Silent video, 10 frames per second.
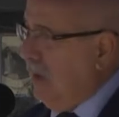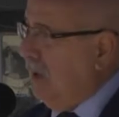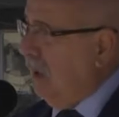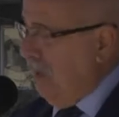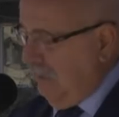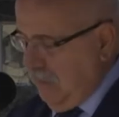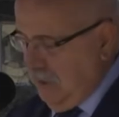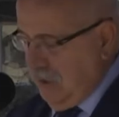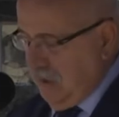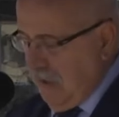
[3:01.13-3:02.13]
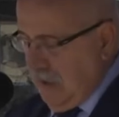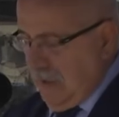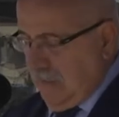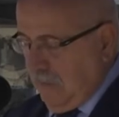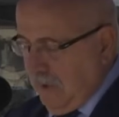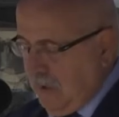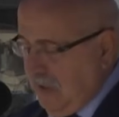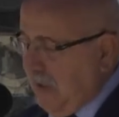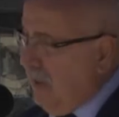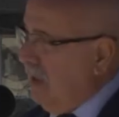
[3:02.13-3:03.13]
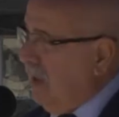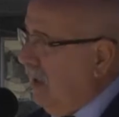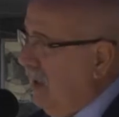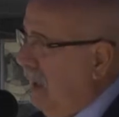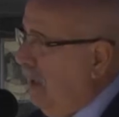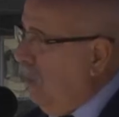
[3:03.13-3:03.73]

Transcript: hitap etmiş, Manisa insanına